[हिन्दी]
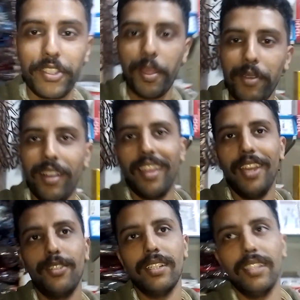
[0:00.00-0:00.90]
टाइम आ गया
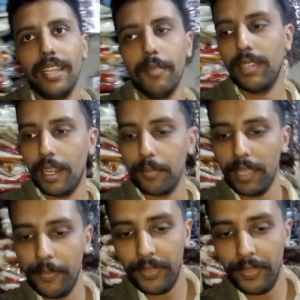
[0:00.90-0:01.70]
और चलते हैं हम घर में